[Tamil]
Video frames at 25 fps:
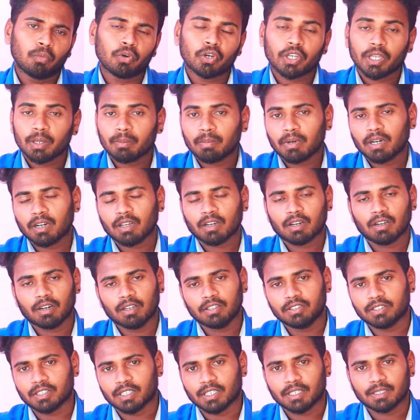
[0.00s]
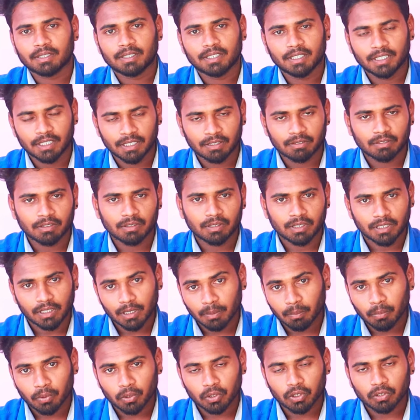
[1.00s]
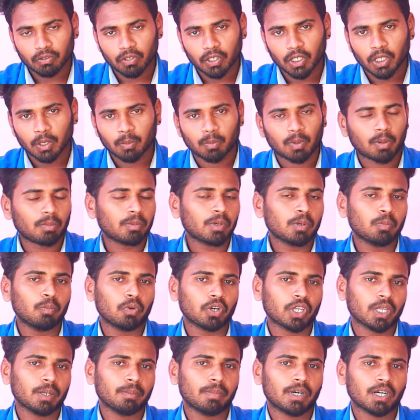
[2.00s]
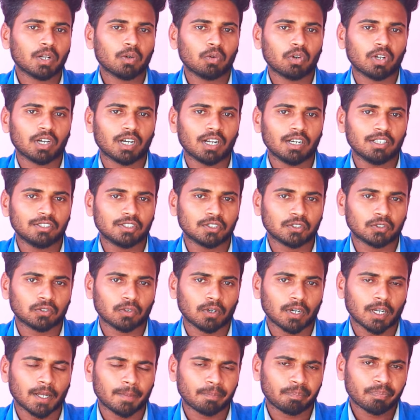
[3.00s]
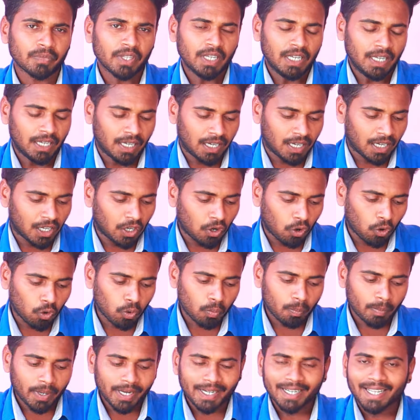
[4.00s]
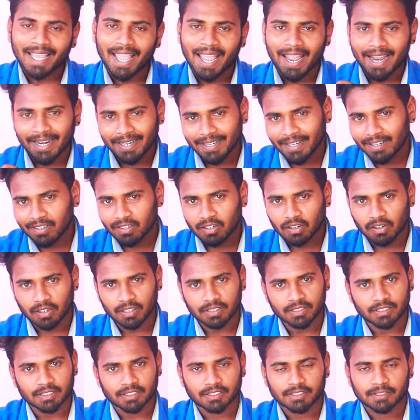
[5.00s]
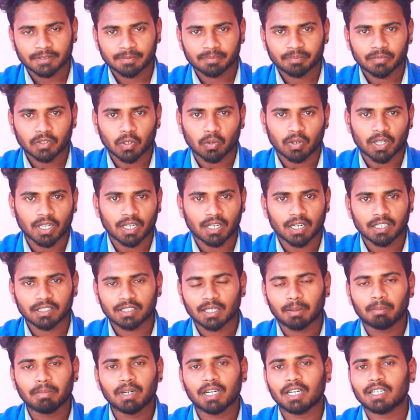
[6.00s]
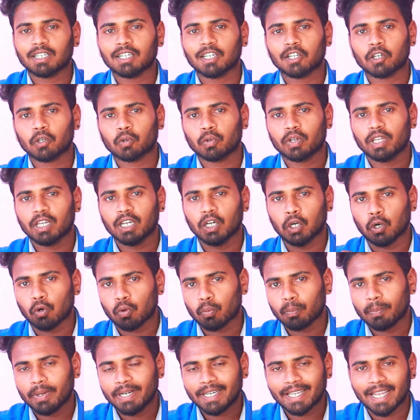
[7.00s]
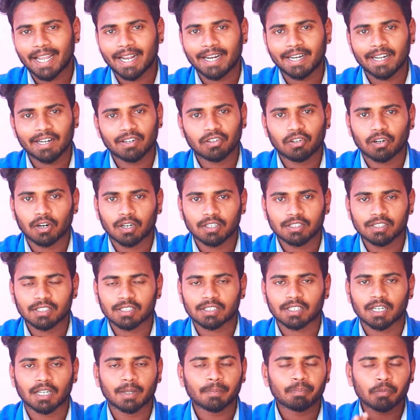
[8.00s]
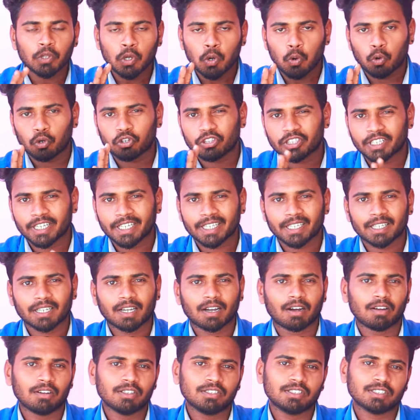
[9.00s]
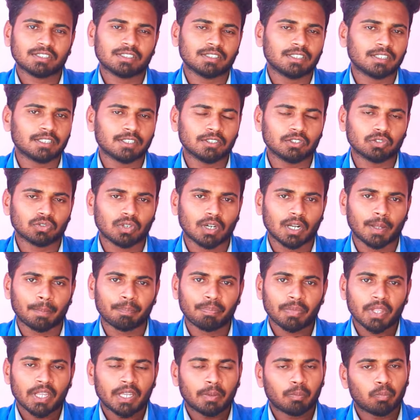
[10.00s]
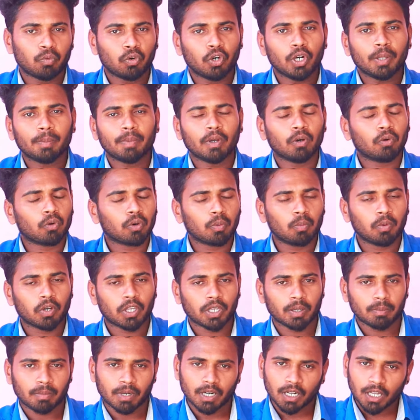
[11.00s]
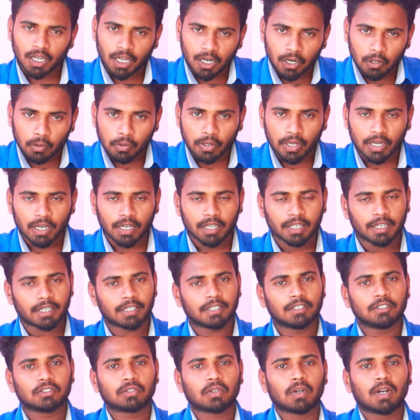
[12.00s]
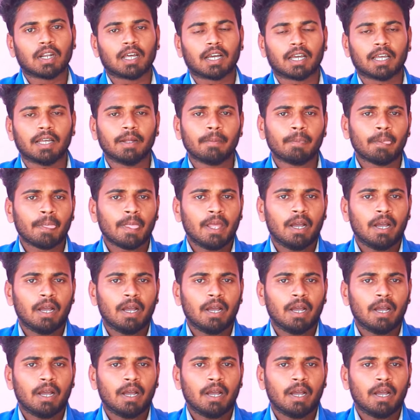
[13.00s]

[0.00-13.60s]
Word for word: முக்கியமான காலேஜுங்க இது இதை பொறுத்த வரைக்கும் ரொம்பவே முக்கியமான ஒரு காலேஜுன்னு சொல்லலாம் கவர்மெண்ட் எய்டட் காலேஜஸ் ஓகேங்களா தமிழ்நாட்டில் இருக்கக்கூடிய கவர்மெண்ட் எய்டட் காலேஜஸில் ஒரு த்ரீ காலேஜஸ் இருக்குதுன்னு சொல்லலாம் மூணுமே ஒரு முக்கியமான கல்லூரியாக இருக்குதுன்னு சொல்லாங்க